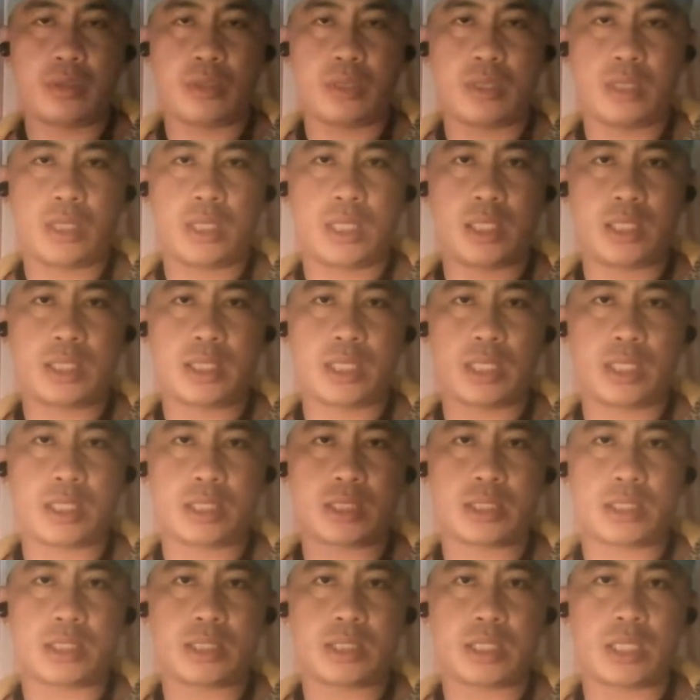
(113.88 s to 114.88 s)

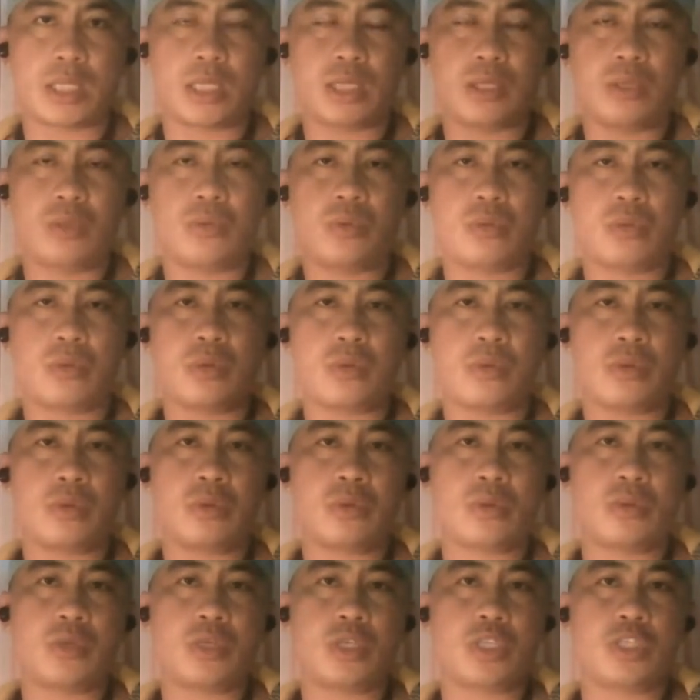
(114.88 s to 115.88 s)
ligtas ang iyong
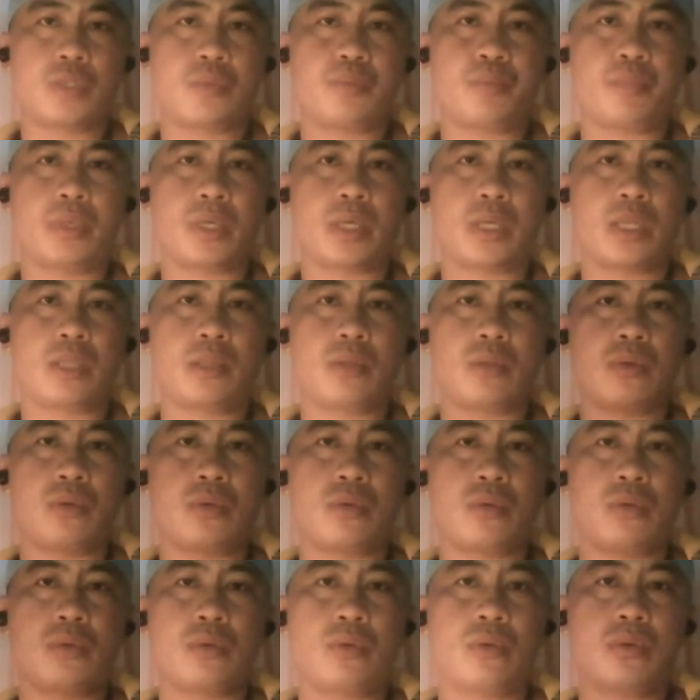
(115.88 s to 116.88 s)
espiritu
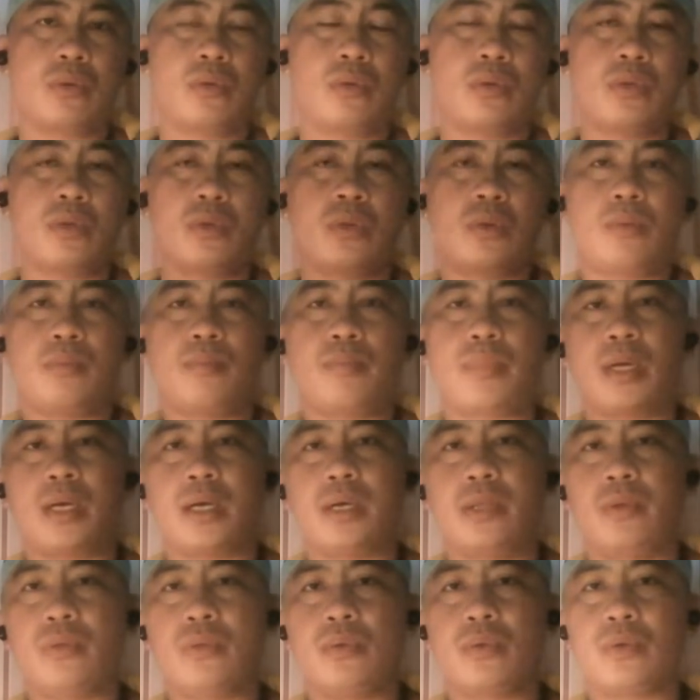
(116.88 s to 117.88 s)

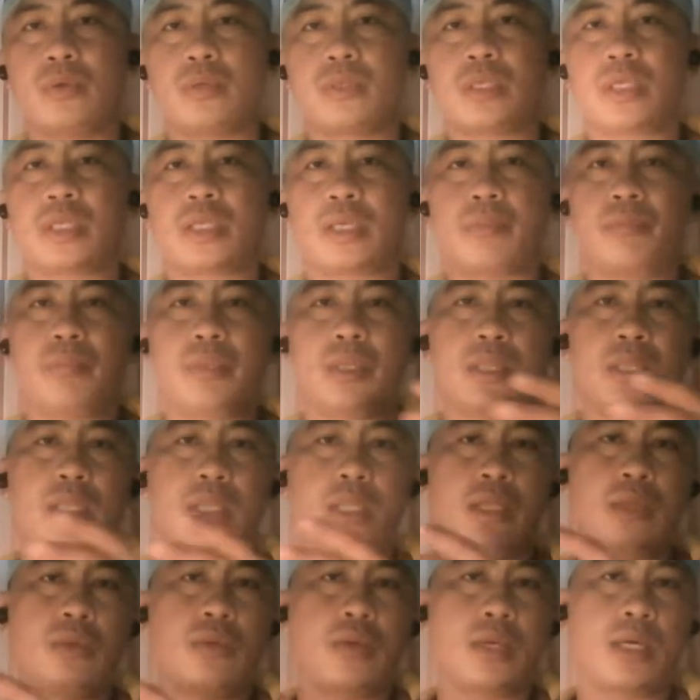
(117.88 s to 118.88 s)
paano
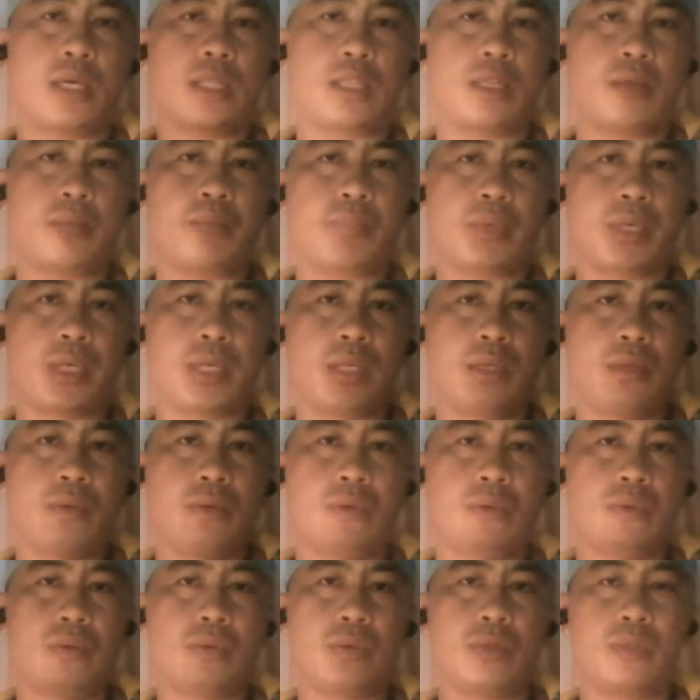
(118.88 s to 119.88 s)
sabitin yung ating
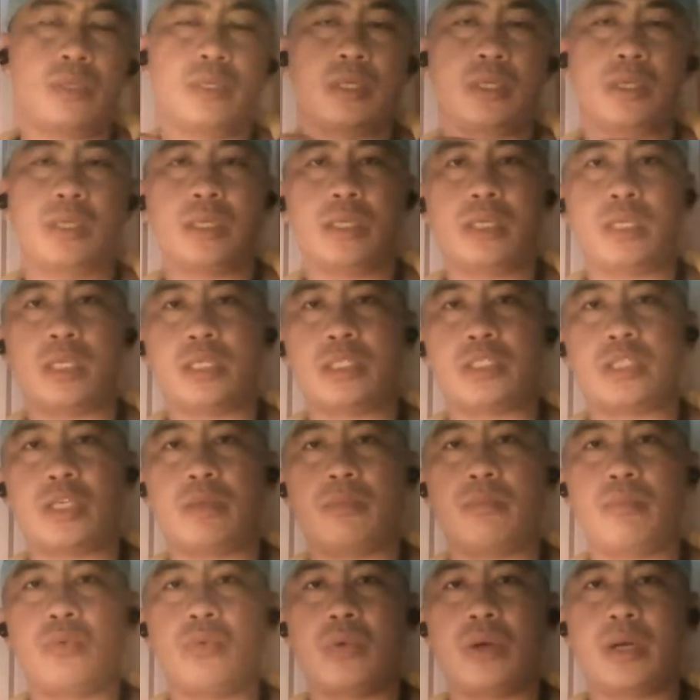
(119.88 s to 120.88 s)
Panginoon na siya'y
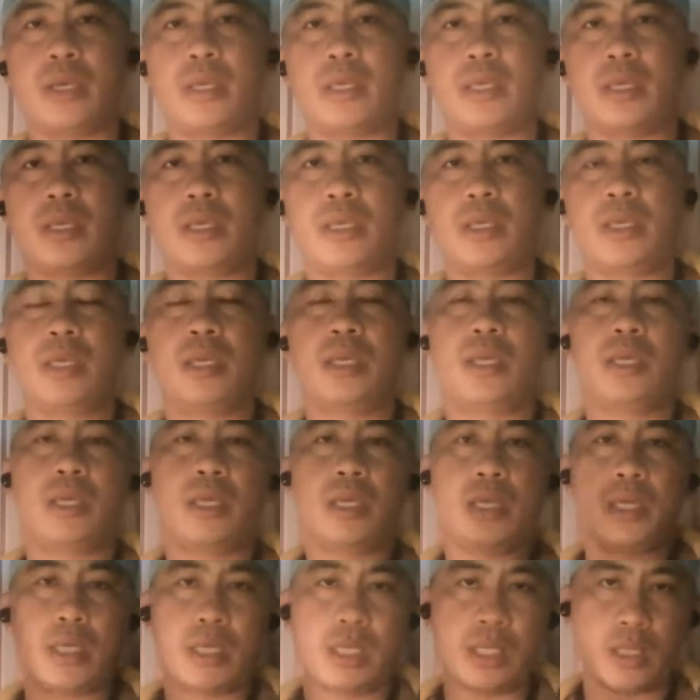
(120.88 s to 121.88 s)
buhay
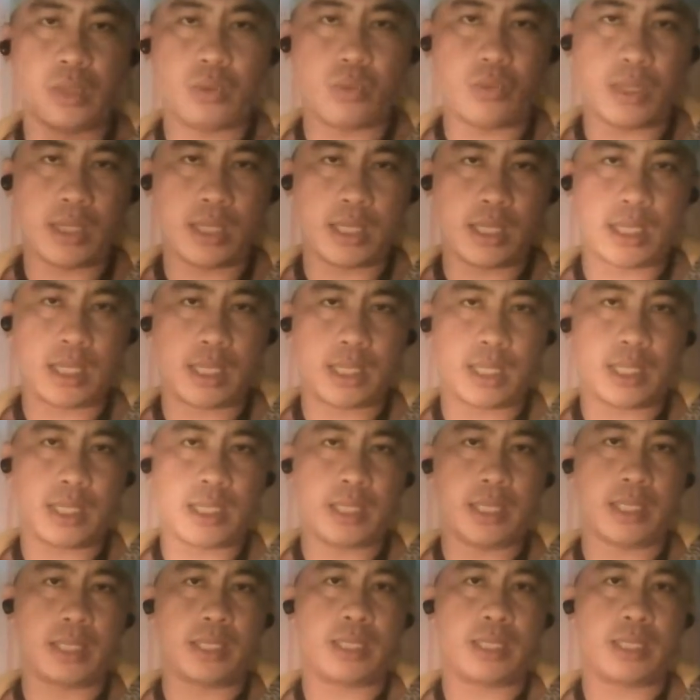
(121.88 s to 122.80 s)
na walang hanggan,